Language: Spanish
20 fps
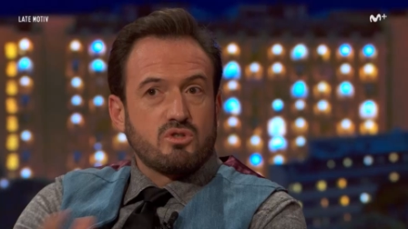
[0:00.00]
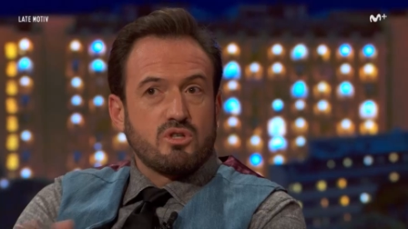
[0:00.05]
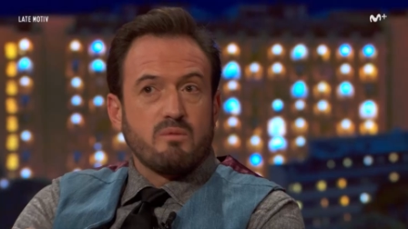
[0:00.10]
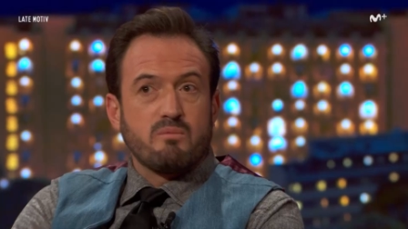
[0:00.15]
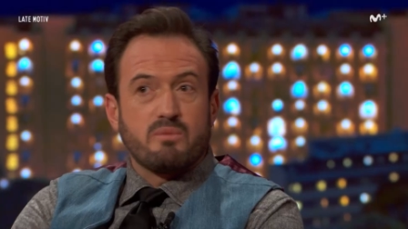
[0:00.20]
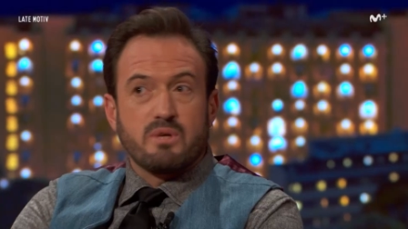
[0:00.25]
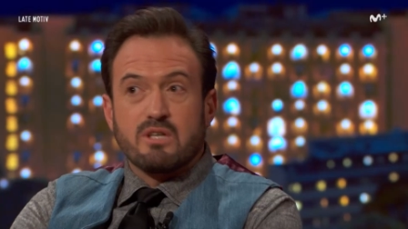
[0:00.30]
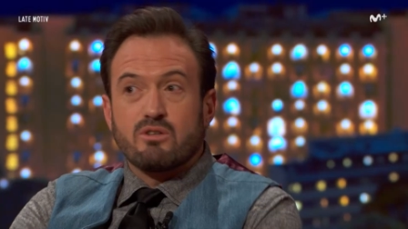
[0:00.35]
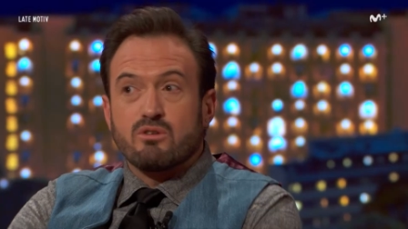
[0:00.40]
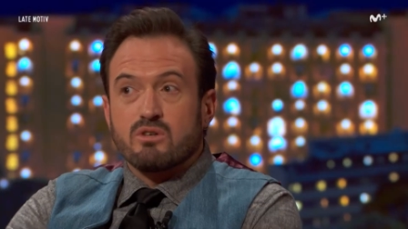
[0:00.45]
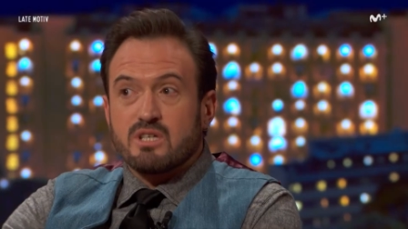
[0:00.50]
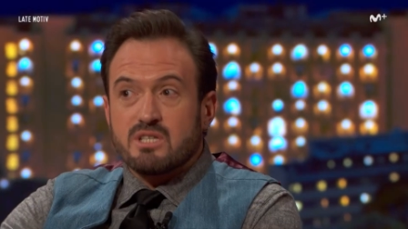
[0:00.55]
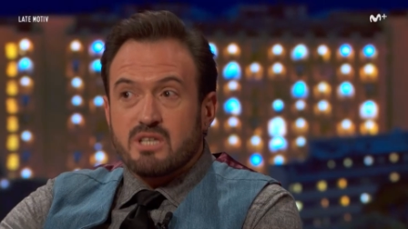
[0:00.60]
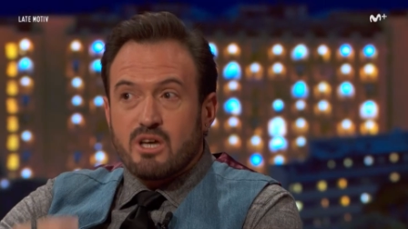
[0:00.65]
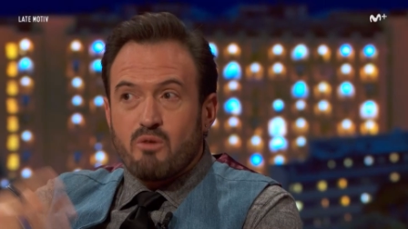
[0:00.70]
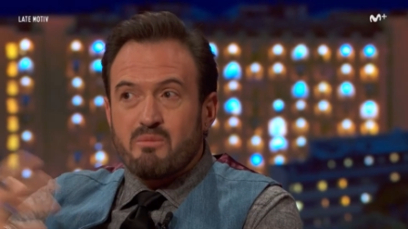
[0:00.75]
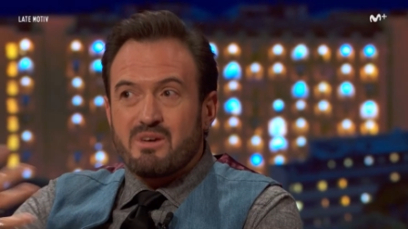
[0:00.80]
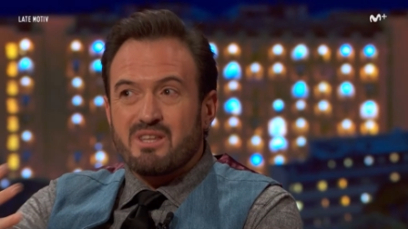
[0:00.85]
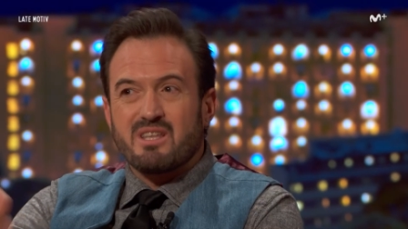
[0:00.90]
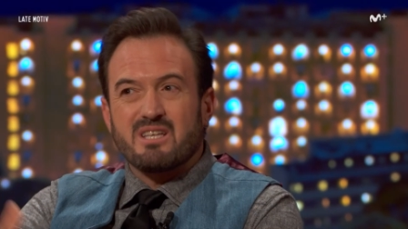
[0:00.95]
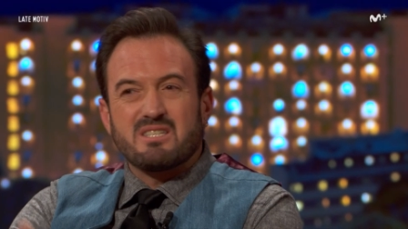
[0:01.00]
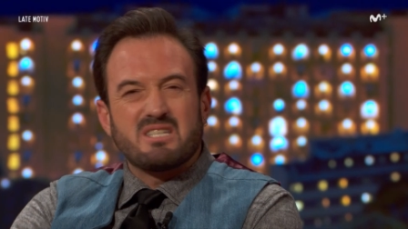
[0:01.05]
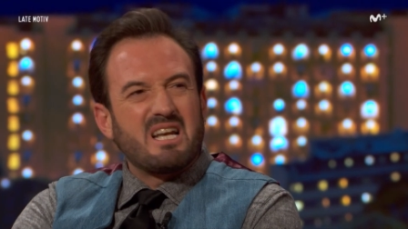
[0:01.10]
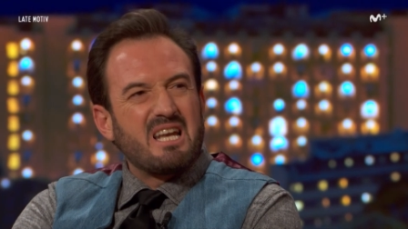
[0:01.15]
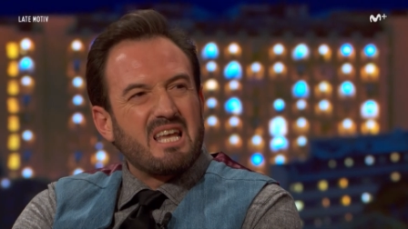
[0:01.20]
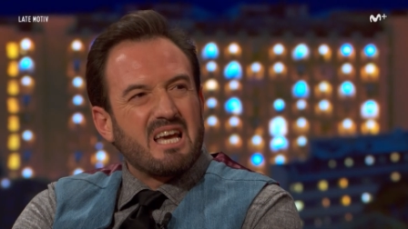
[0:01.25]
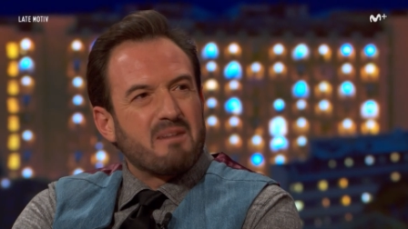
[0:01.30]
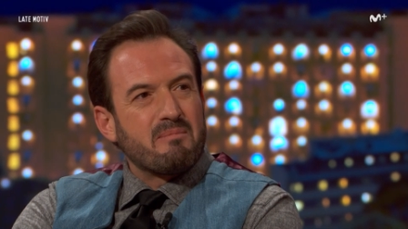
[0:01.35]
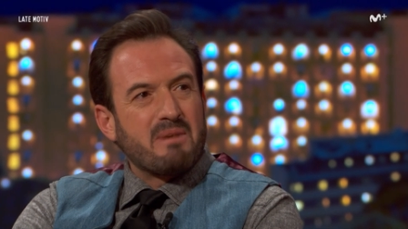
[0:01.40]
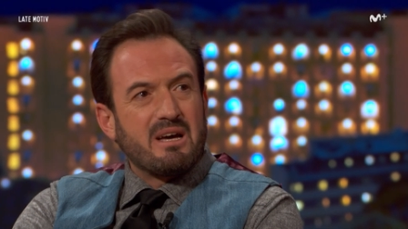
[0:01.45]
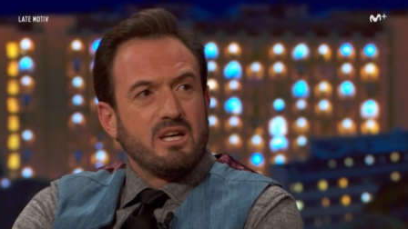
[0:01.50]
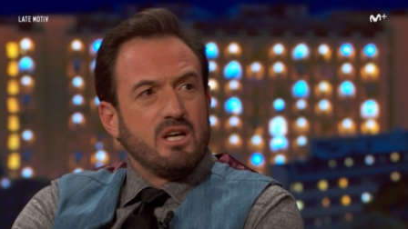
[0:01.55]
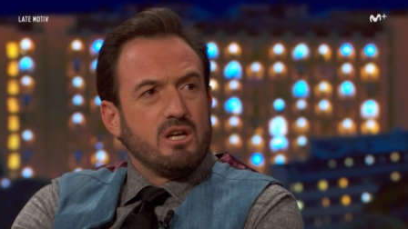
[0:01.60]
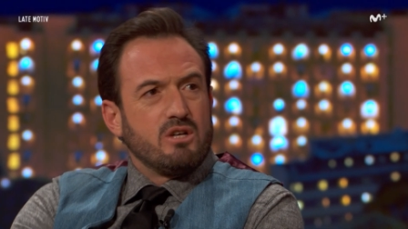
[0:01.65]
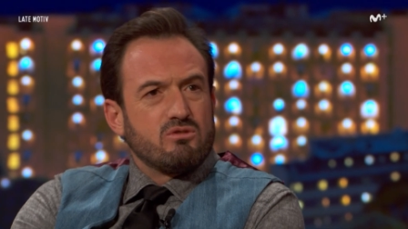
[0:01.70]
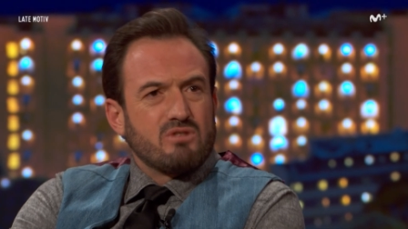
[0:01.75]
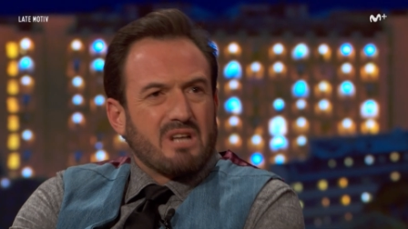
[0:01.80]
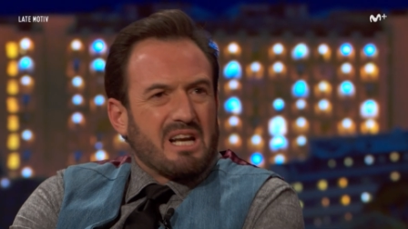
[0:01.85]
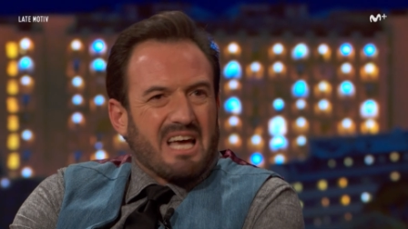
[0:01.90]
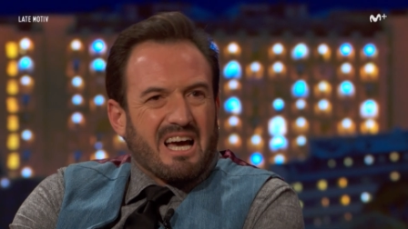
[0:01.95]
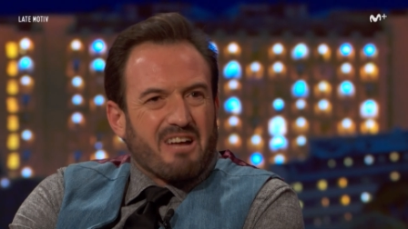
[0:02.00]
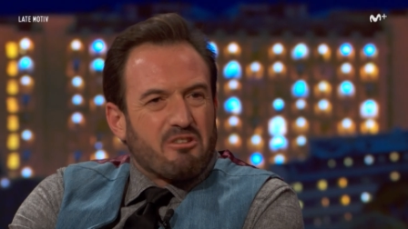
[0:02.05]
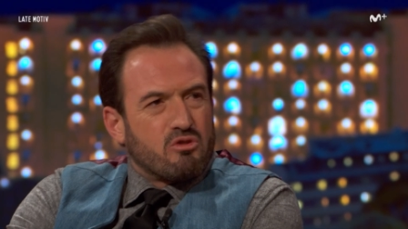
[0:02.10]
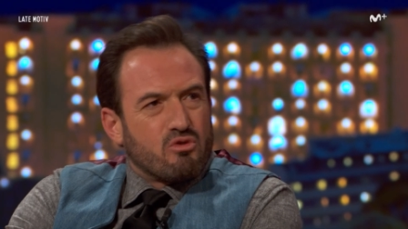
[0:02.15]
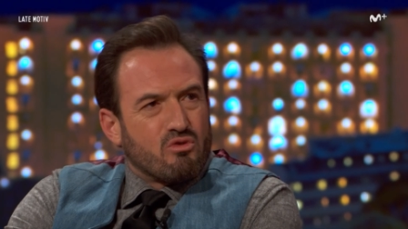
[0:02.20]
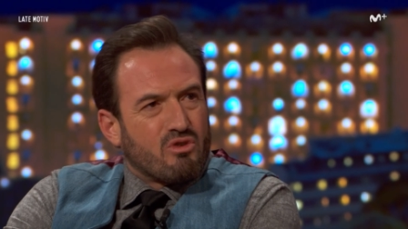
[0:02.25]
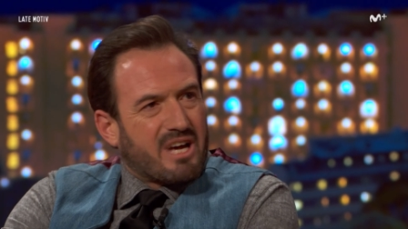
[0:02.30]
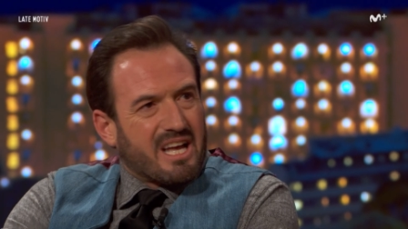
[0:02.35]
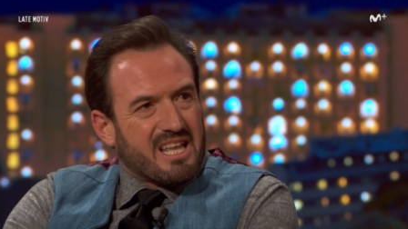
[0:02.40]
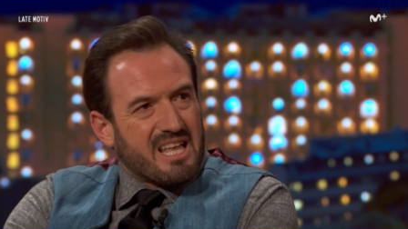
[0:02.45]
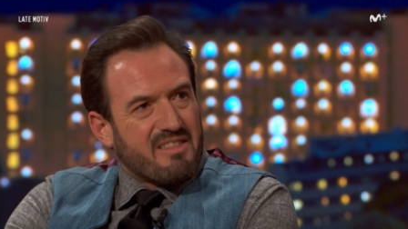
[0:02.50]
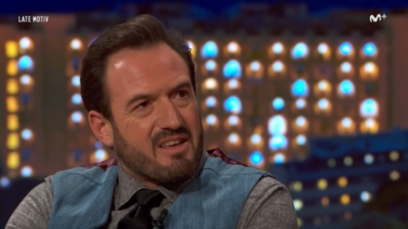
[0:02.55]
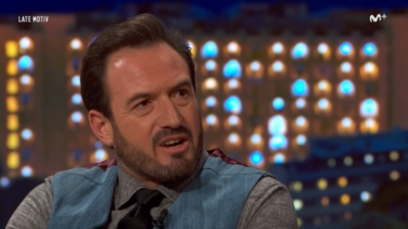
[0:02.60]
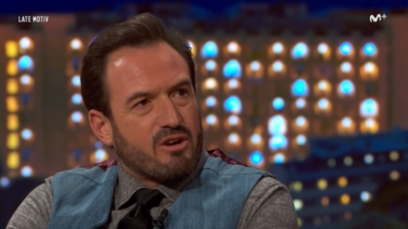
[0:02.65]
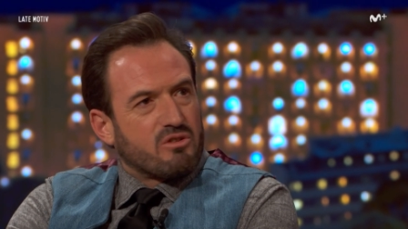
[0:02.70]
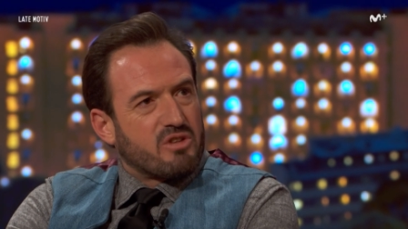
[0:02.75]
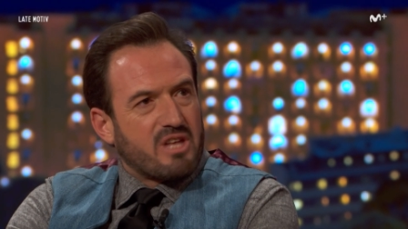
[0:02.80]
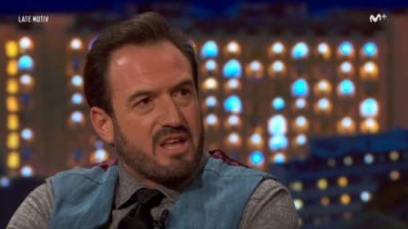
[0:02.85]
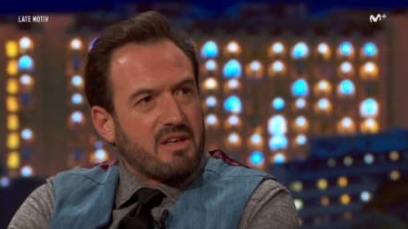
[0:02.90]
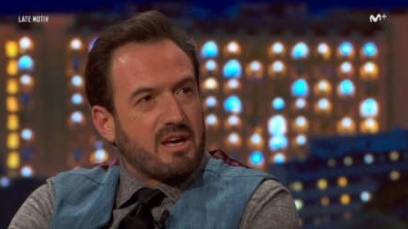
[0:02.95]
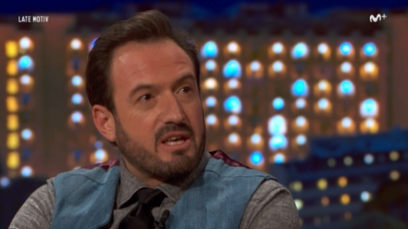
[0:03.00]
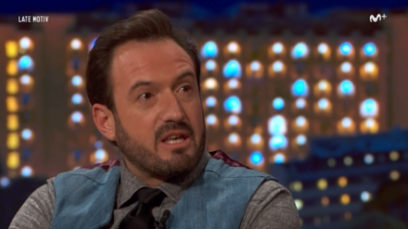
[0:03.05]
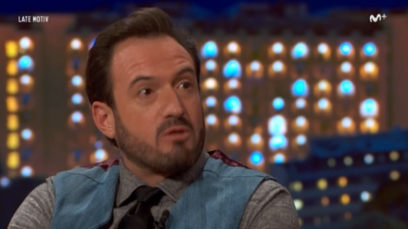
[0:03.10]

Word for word: siempre, esto que se comenta se liga más, no ligado nunca nada con nada.